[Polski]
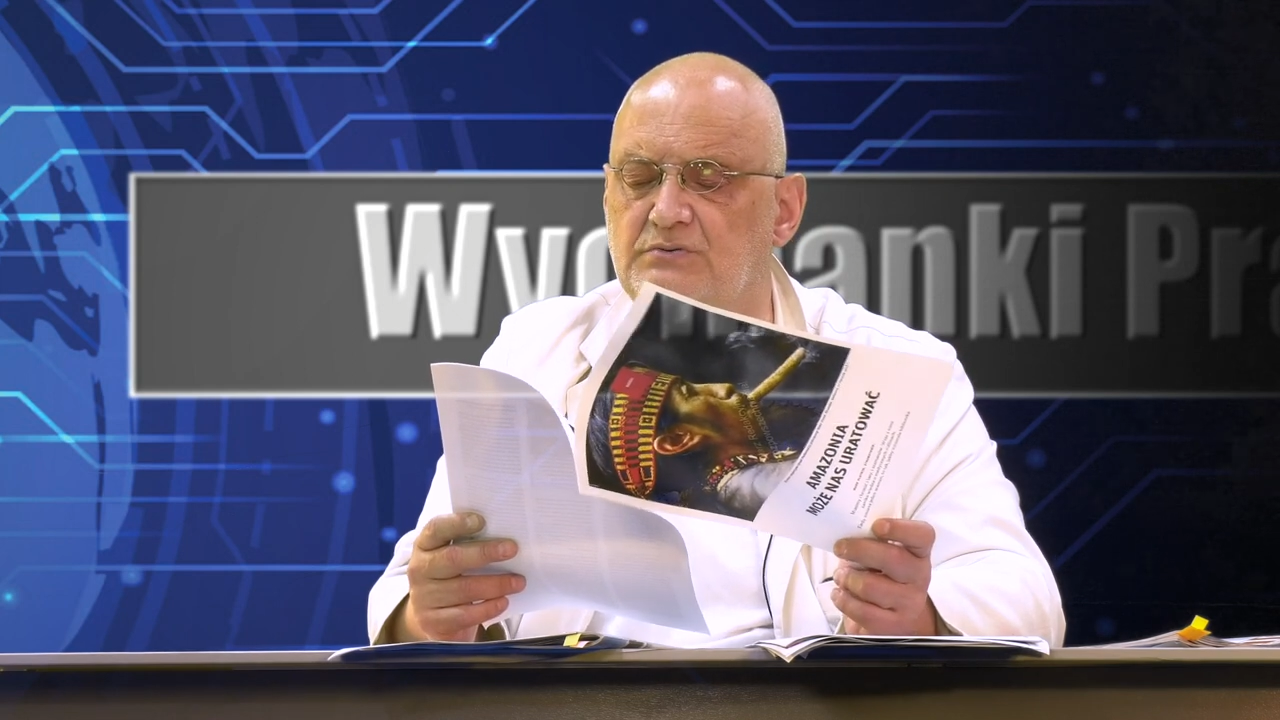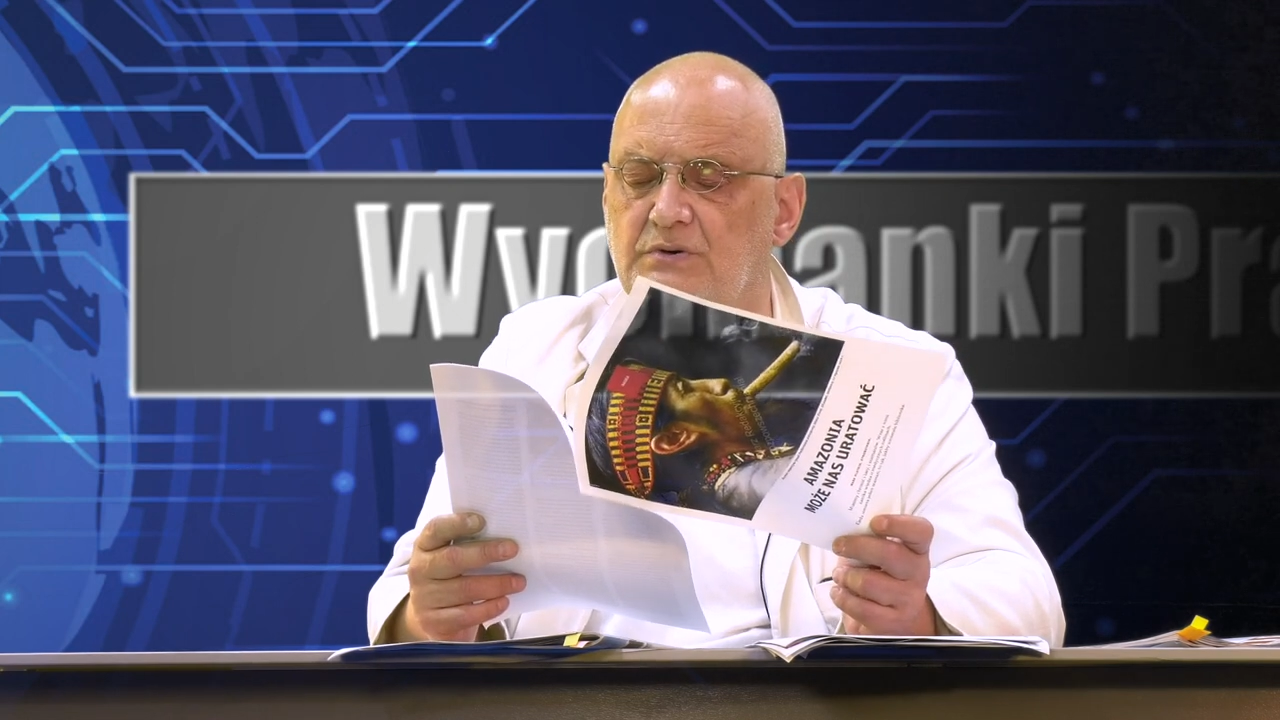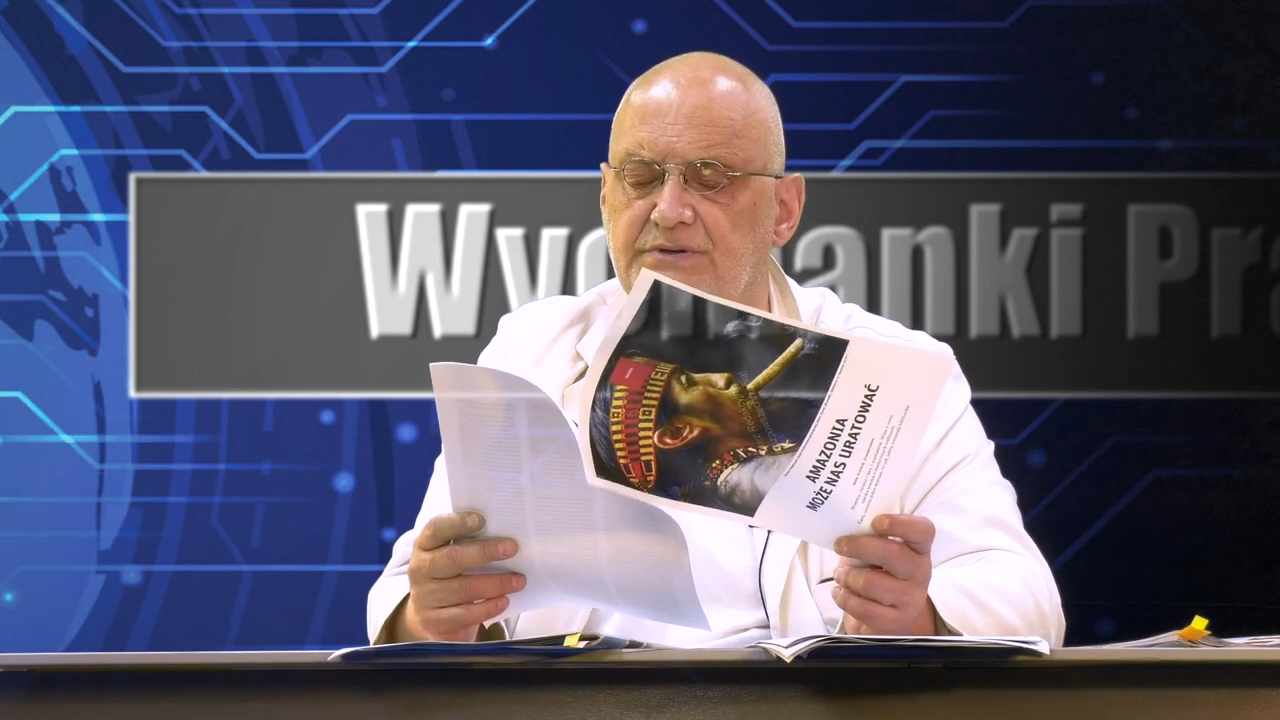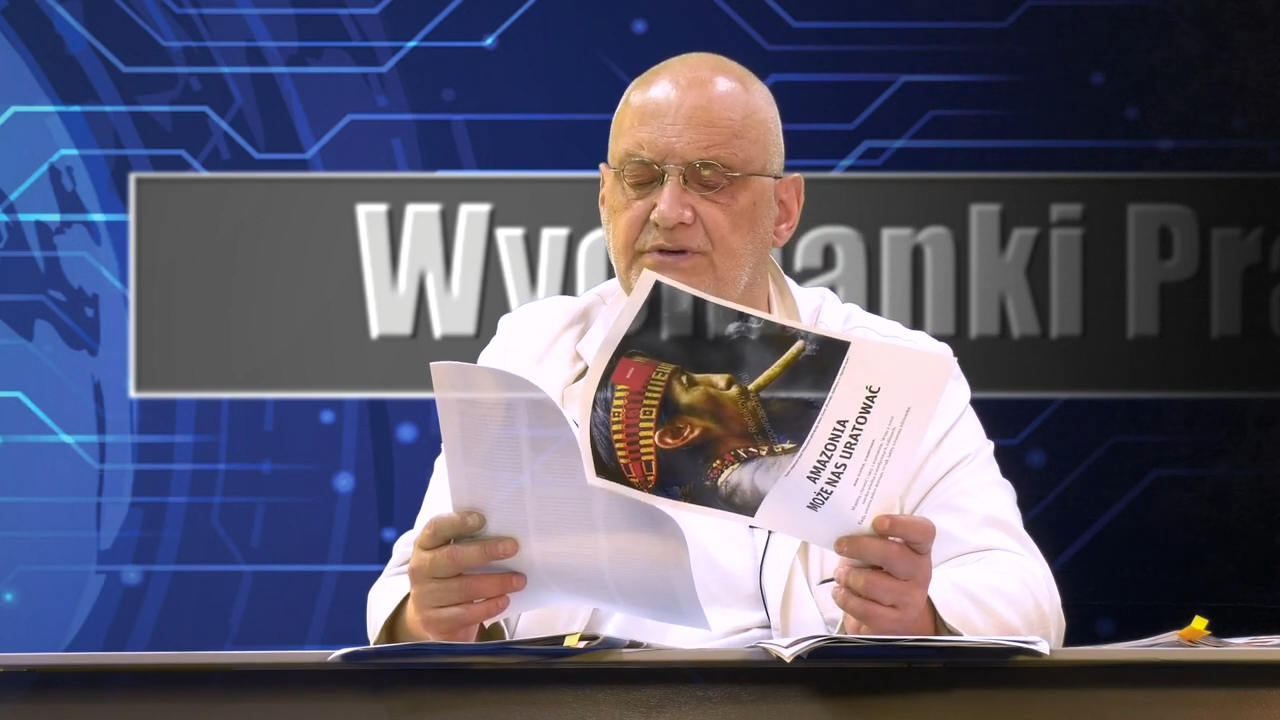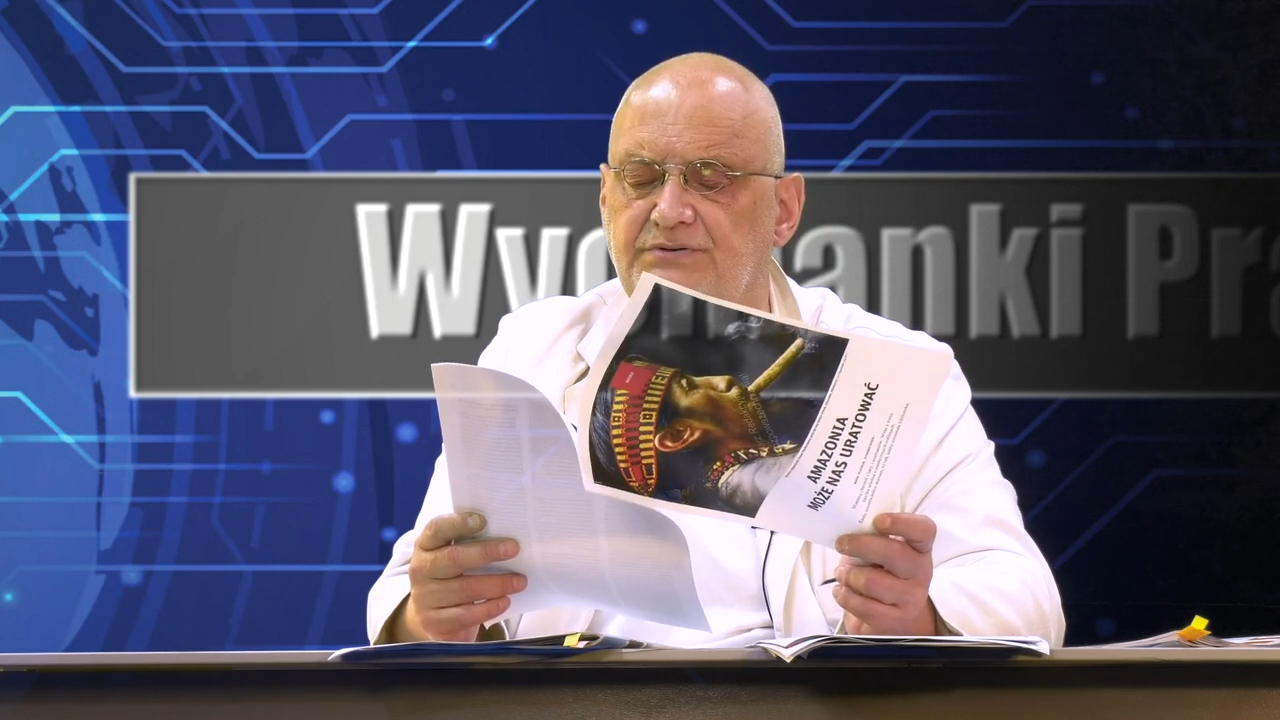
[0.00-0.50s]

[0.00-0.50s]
łąki,